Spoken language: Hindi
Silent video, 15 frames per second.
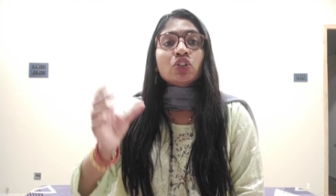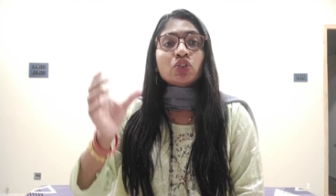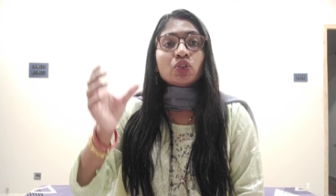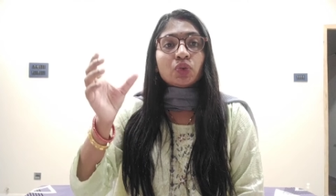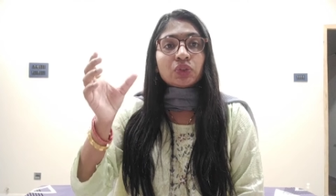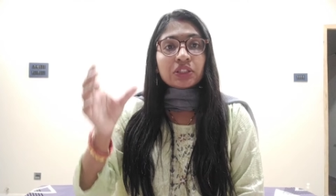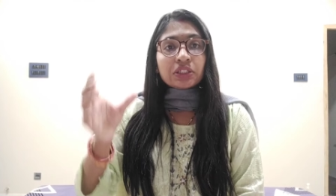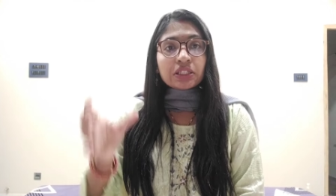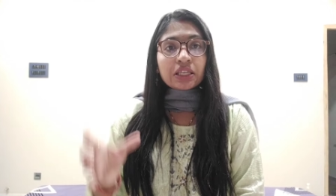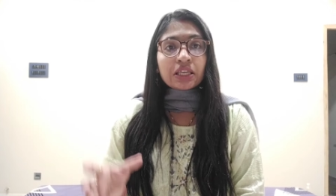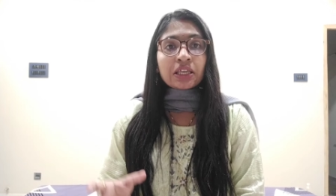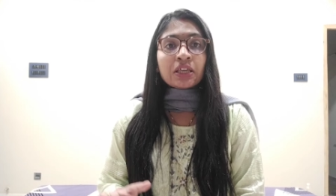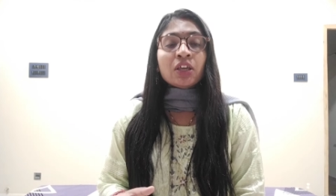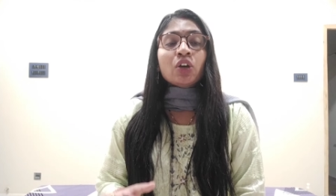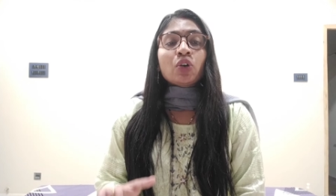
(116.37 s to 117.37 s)
जो होती
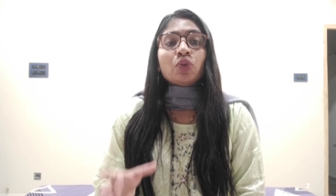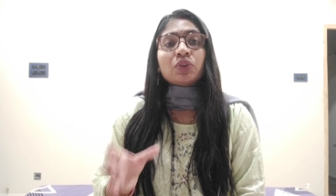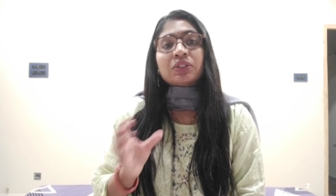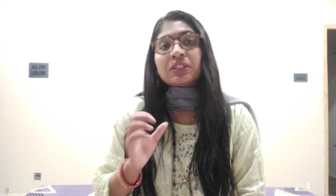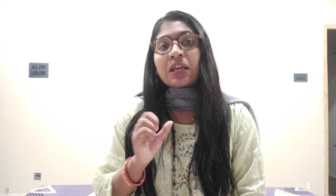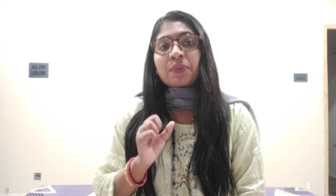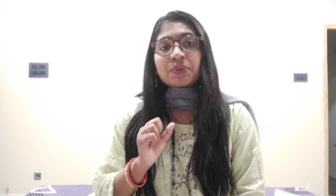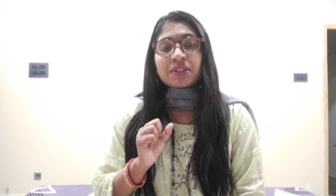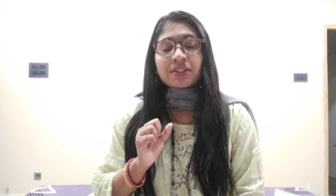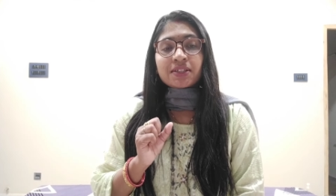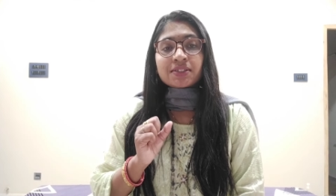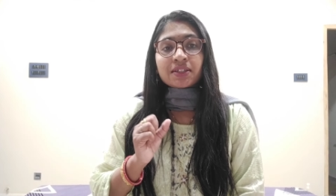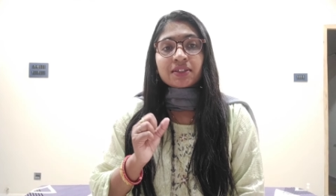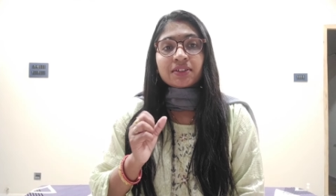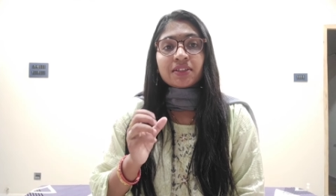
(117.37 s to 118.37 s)
हैं उससे आप सजा
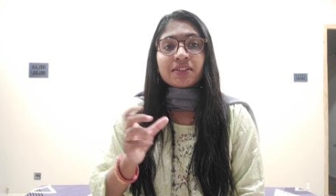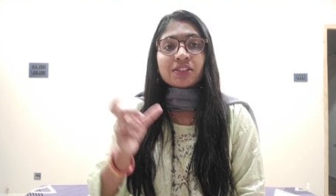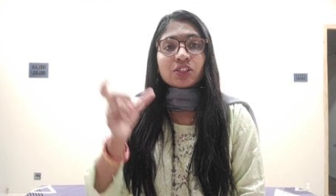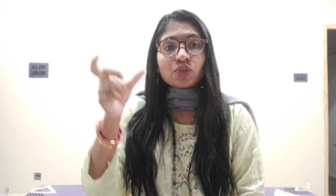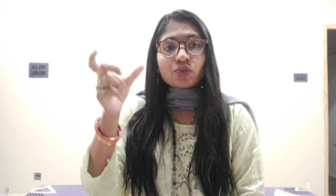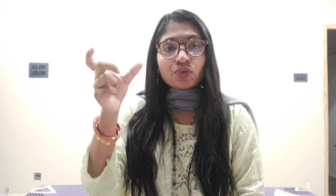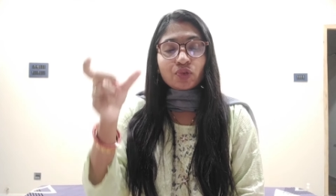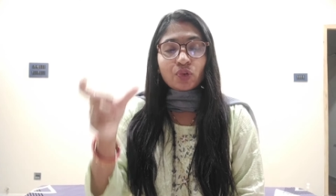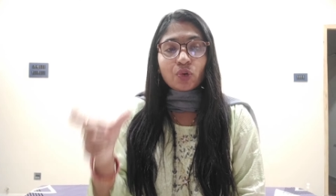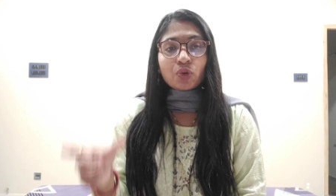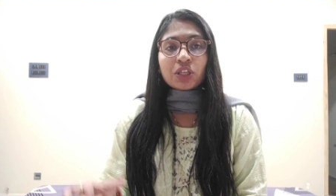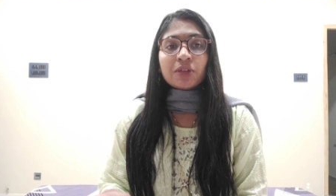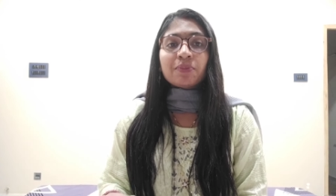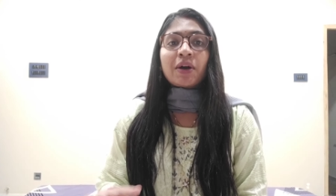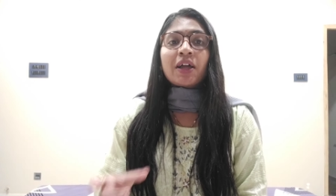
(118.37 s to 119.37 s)
सकते हैं जैसे जो फूलों
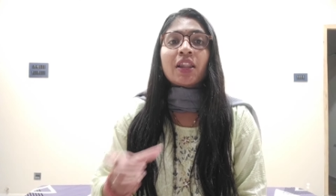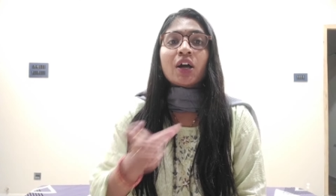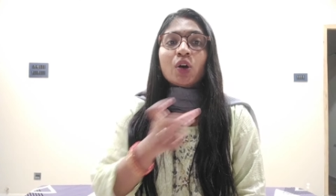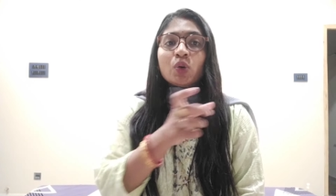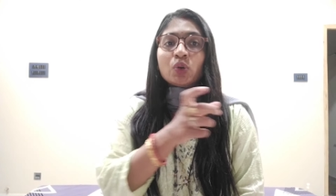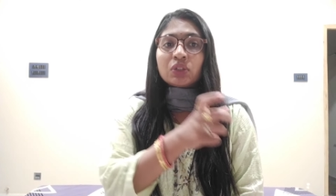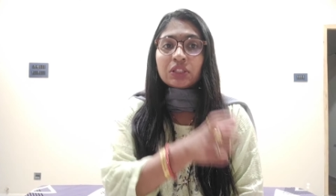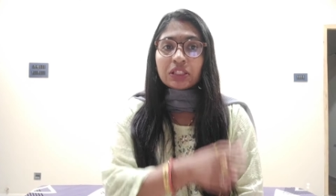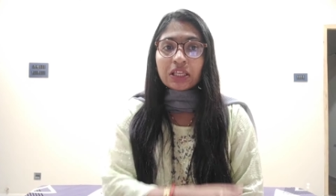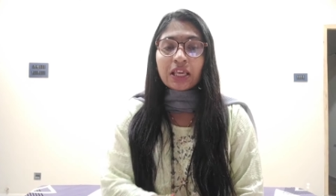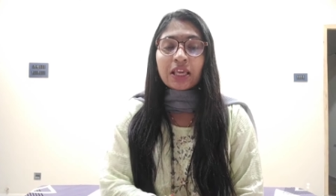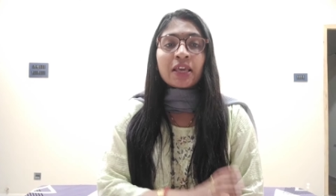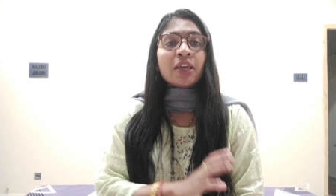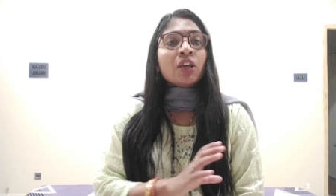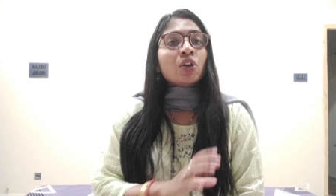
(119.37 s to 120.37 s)
की माला होती
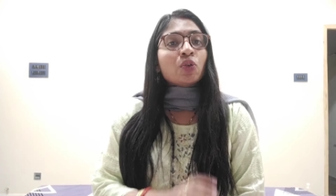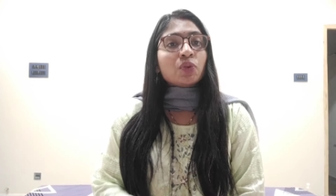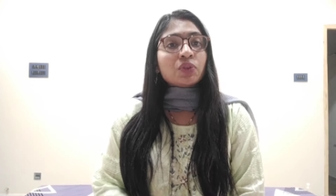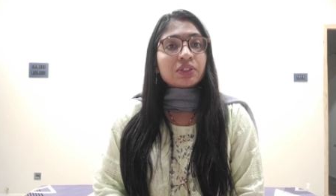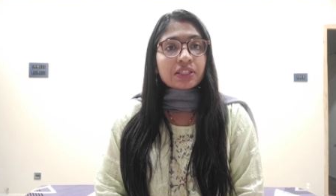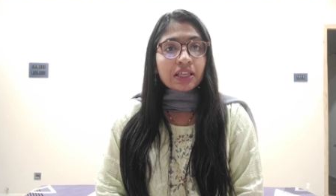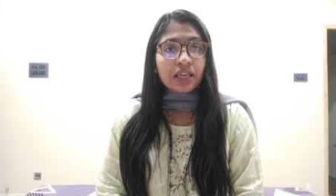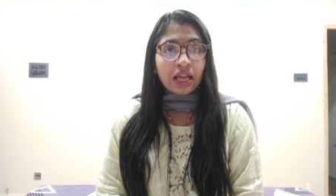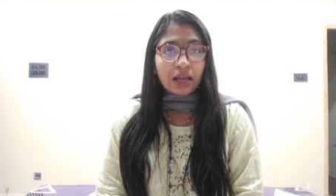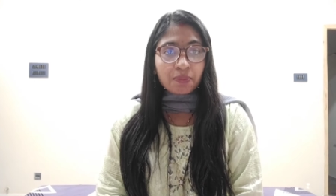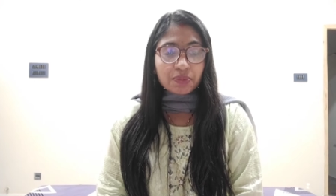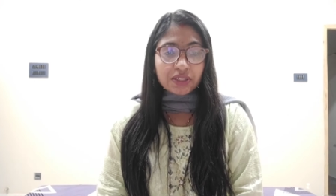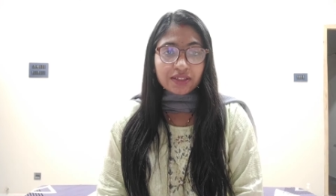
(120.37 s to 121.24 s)
है उससे आप